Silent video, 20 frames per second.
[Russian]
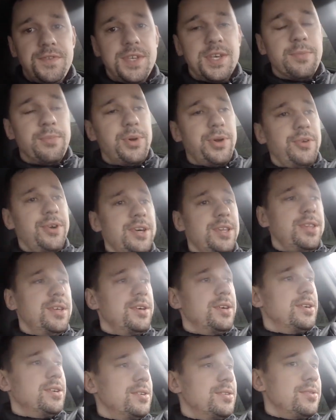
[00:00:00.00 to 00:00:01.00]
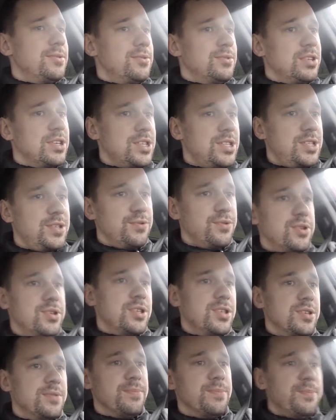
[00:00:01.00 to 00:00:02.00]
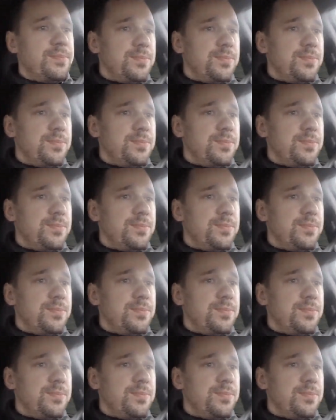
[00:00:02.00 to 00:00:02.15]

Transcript: Всем привет! У нас сегодня